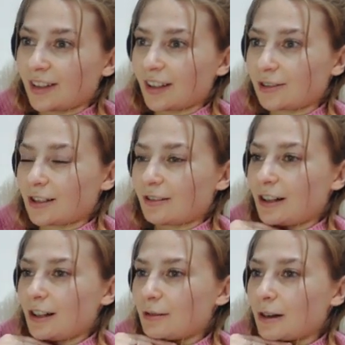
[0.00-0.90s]
Ja to
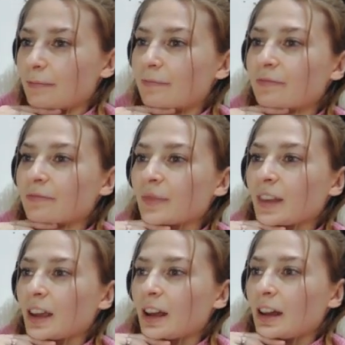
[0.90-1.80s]
zawaliłam.
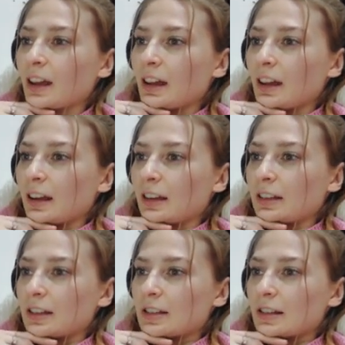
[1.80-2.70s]

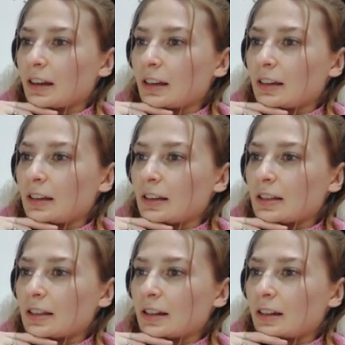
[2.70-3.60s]
Nie, zna,
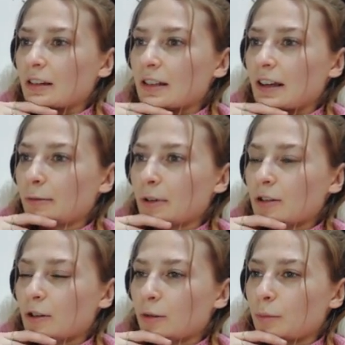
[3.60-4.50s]
nie z,
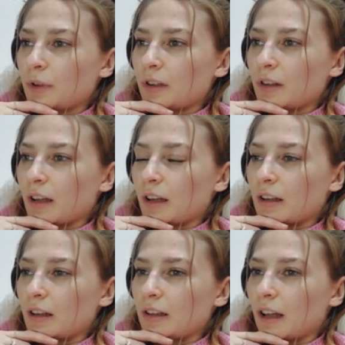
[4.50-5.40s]
zgadłaś kod PIN na
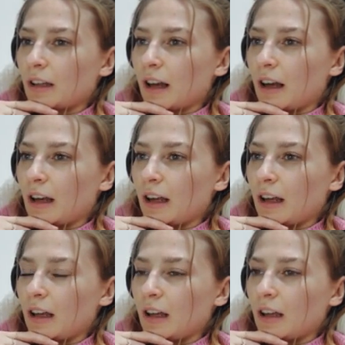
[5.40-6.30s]
Neitana,
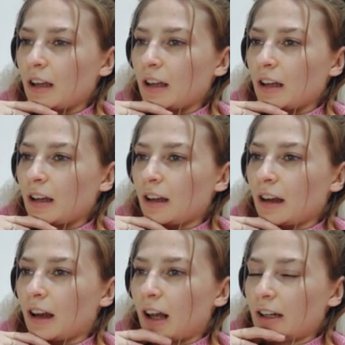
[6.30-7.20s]
ale...
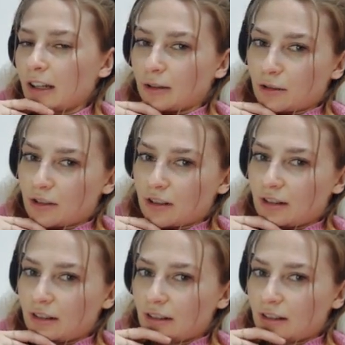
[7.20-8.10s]
Ale ja go z,
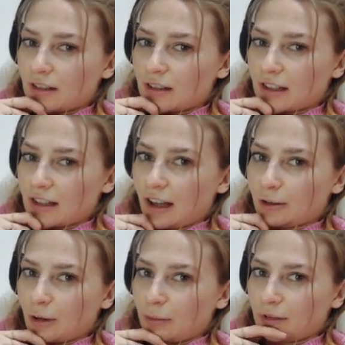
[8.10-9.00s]

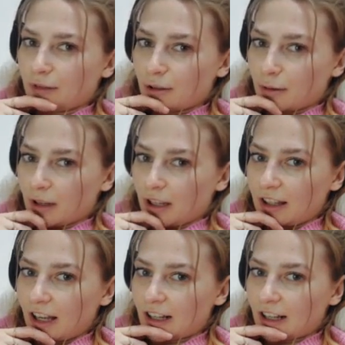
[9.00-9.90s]
zgadłam, bo weszłam na
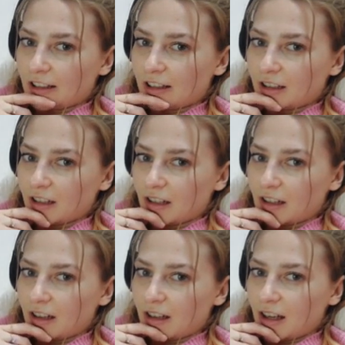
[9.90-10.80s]
internet.
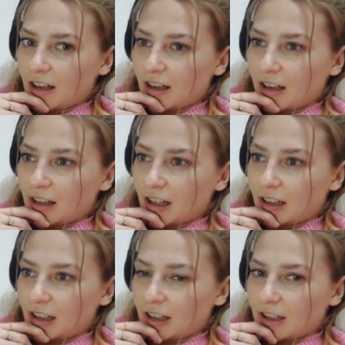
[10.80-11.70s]
I na
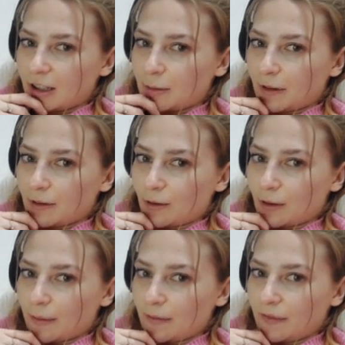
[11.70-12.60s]
internecie
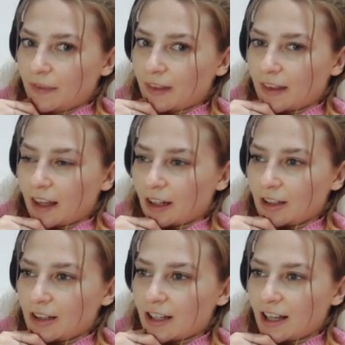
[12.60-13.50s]
sprawdziłam.
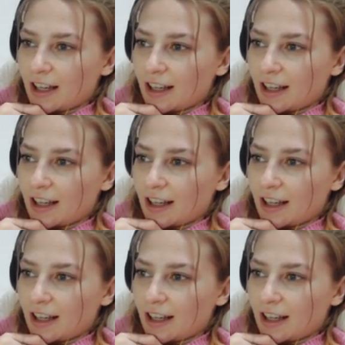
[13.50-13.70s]
Także...